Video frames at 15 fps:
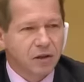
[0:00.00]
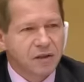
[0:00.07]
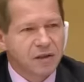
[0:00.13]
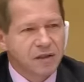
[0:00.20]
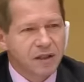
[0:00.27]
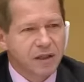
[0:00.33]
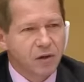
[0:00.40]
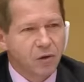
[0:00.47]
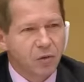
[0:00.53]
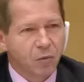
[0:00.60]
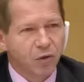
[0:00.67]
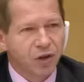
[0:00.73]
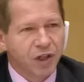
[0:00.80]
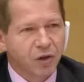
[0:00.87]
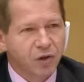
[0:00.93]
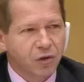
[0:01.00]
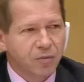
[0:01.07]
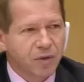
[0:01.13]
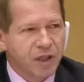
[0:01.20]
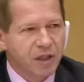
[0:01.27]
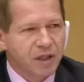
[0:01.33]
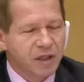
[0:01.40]
c'est le monde
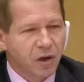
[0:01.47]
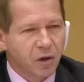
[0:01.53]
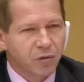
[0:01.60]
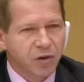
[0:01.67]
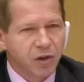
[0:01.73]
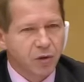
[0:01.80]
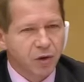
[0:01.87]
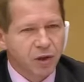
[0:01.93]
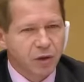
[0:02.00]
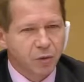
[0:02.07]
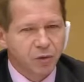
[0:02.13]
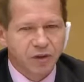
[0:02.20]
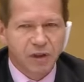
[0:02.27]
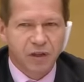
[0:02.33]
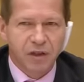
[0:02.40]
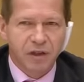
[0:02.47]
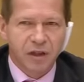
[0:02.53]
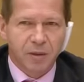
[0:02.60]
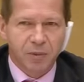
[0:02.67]
économique qui a envie de réconcilier